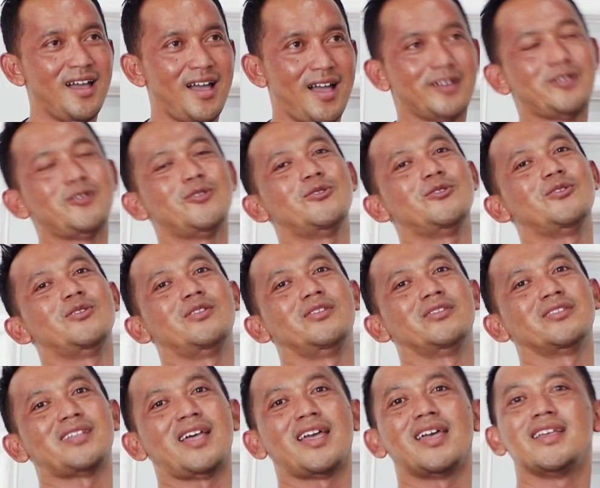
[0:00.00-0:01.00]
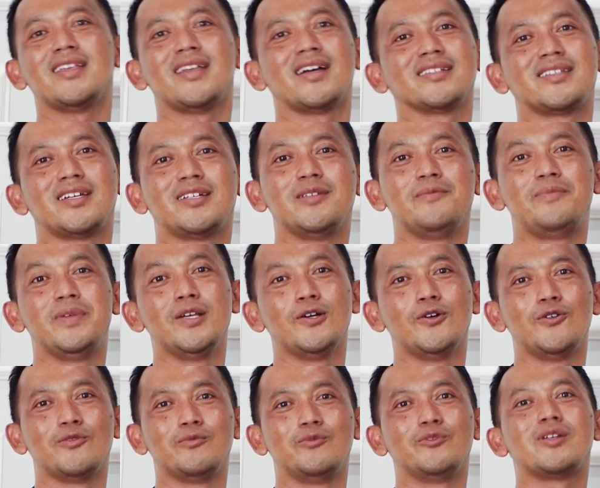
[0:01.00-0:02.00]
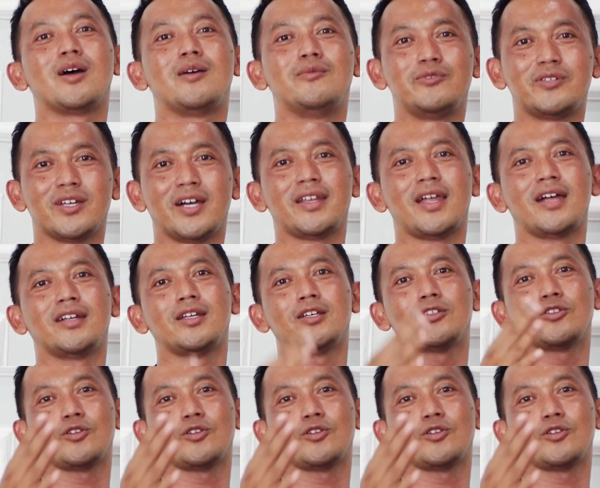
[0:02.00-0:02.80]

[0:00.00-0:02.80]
aduh saya yang jadi bingung, mudah-mudahan ada